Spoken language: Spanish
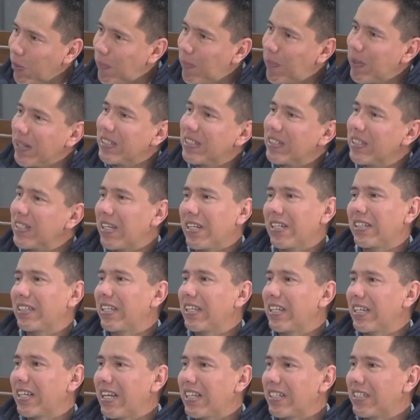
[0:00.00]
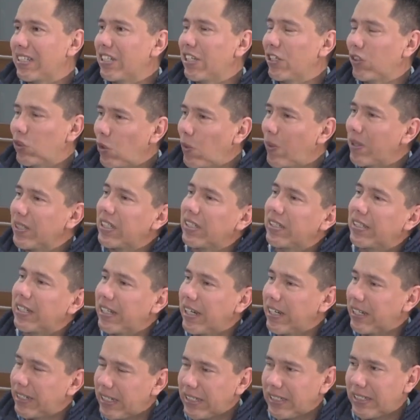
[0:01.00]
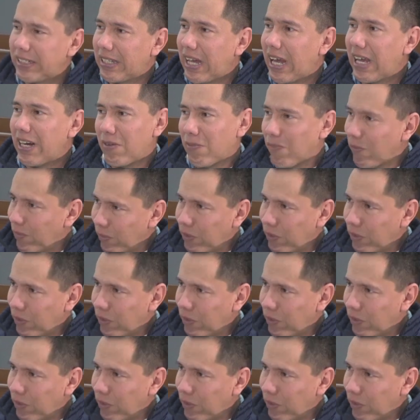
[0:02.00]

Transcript: presidente de casilla, tú vas a tener que estar